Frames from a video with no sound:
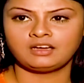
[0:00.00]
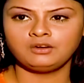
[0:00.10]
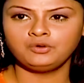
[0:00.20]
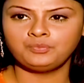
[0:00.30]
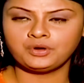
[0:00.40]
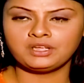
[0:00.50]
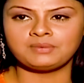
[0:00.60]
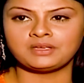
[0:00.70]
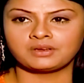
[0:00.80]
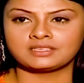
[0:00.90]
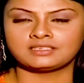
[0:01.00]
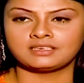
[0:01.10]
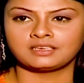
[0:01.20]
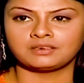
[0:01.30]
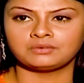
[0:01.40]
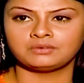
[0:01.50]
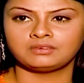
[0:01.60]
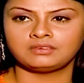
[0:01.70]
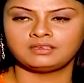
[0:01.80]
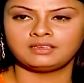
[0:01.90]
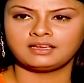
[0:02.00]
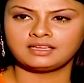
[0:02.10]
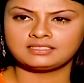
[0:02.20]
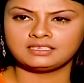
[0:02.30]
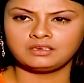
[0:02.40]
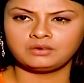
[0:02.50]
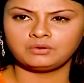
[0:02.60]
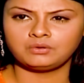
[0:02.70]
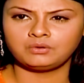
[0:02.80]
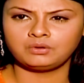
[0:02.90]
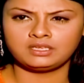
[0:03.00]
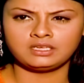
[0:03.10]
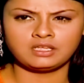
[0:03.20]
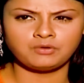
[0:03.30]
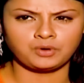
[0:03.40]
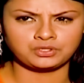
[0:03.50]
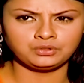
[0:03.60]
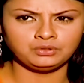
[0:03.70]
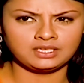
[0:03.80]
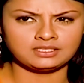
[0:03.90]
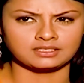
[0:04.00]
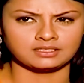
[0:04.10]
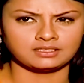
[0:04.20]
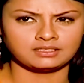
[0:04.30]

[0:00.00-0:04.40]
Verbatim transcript: তাহলে রূপককে বিয়ে করাচ্ছেন না কেন আচ্ছা ওর কি কেউ পছন্দ আছে